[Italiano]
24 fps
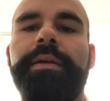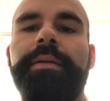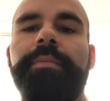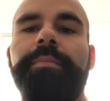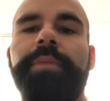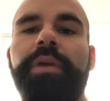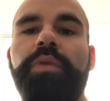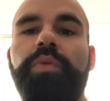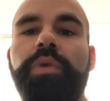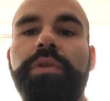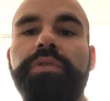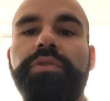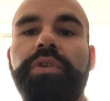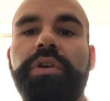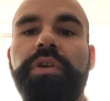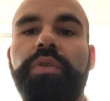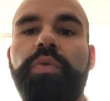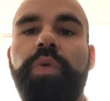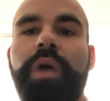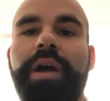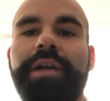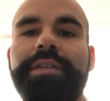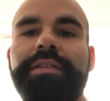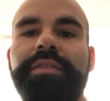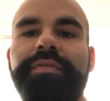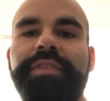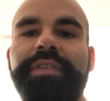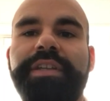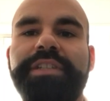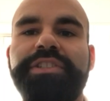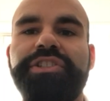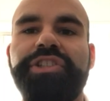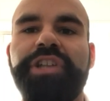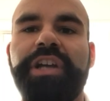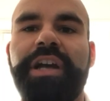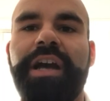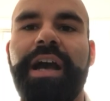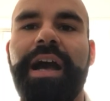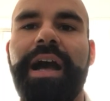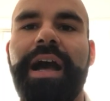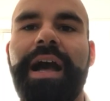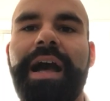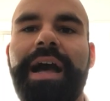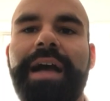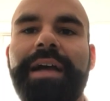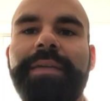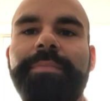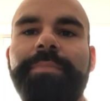Per quanto riguarda invece
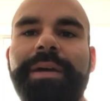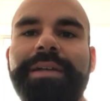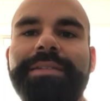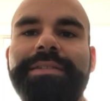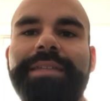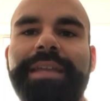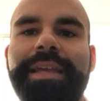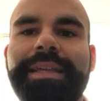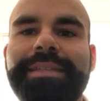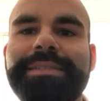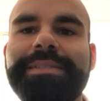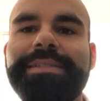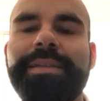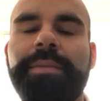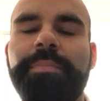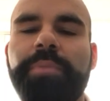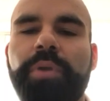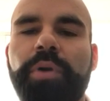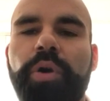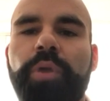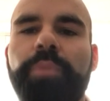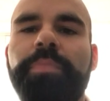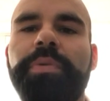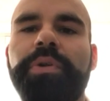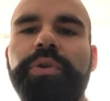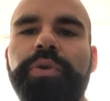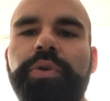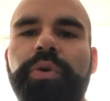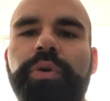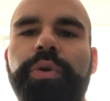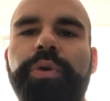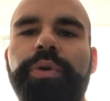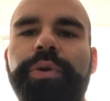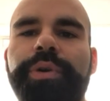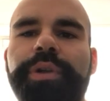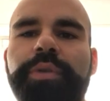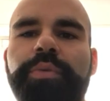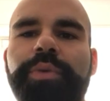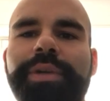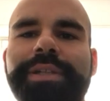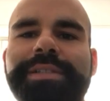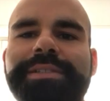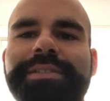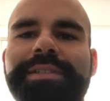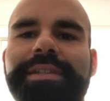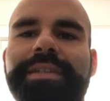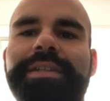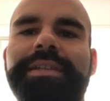la ripartenza, proprio in
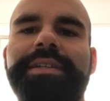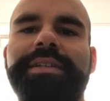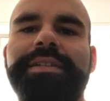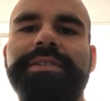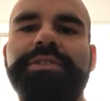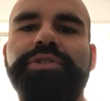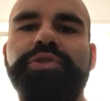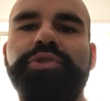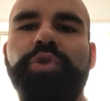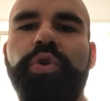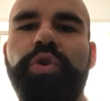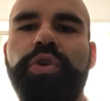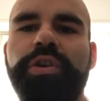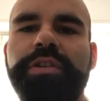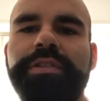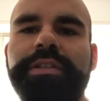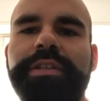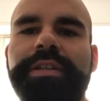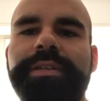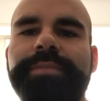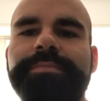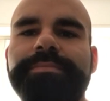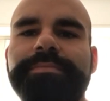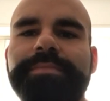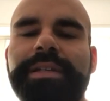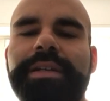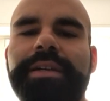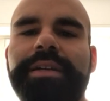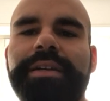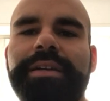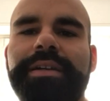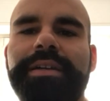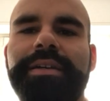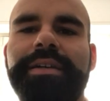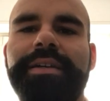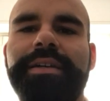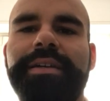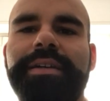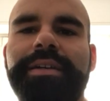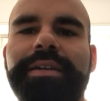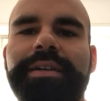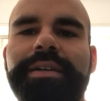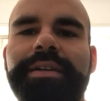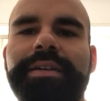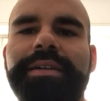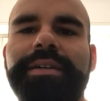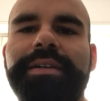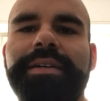questi giorni
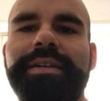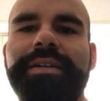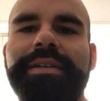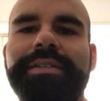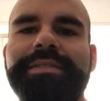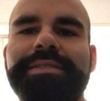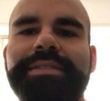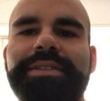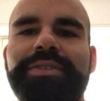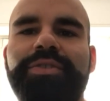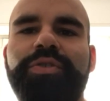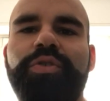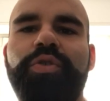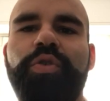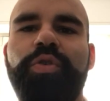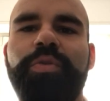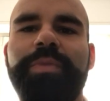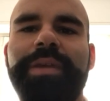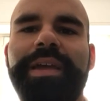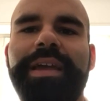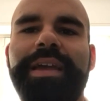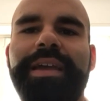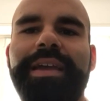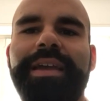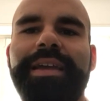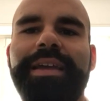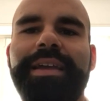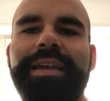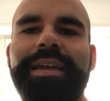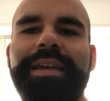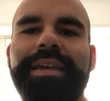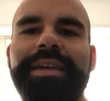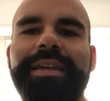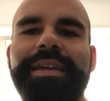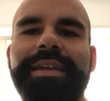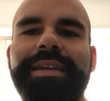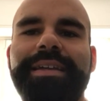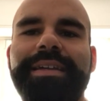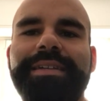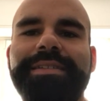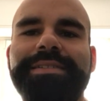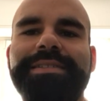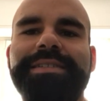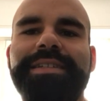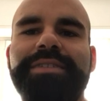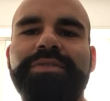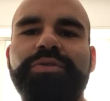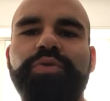eh, siccome il
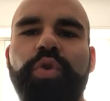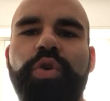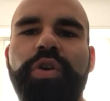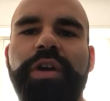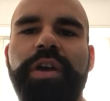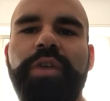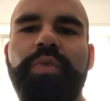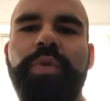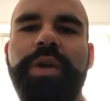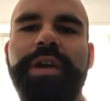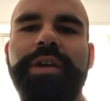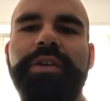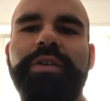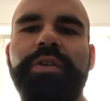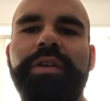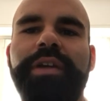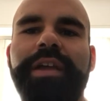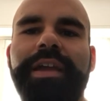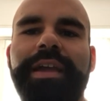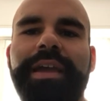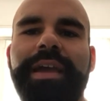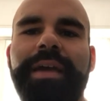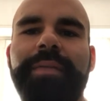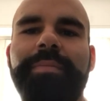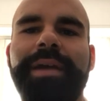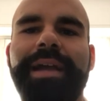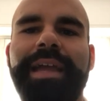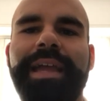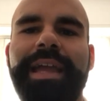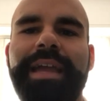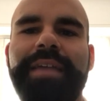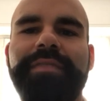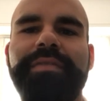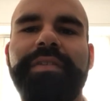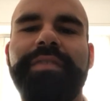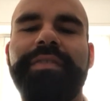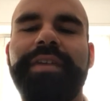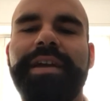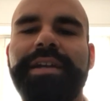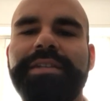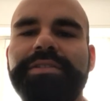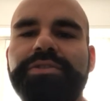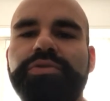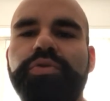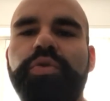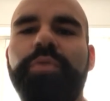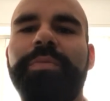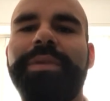sentore è quello che a breve,
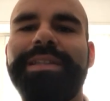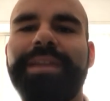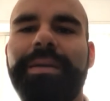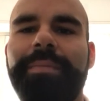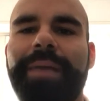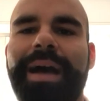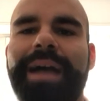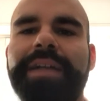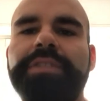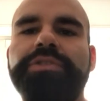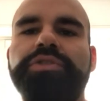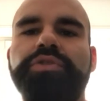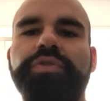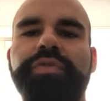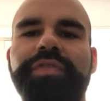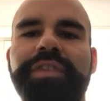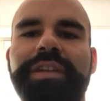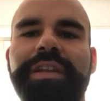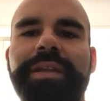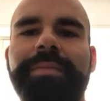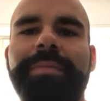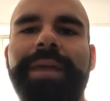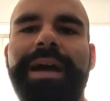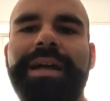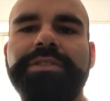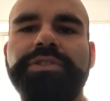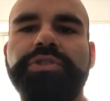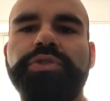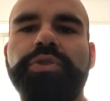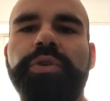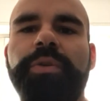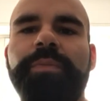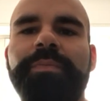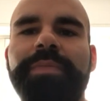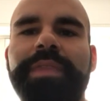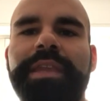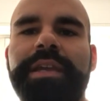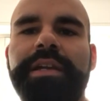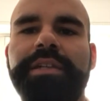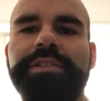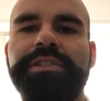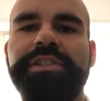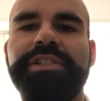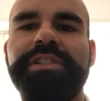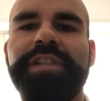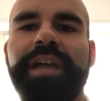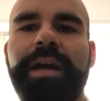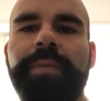verso metà maggio, fine maggio,
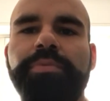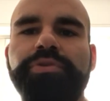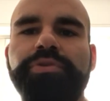ci sia la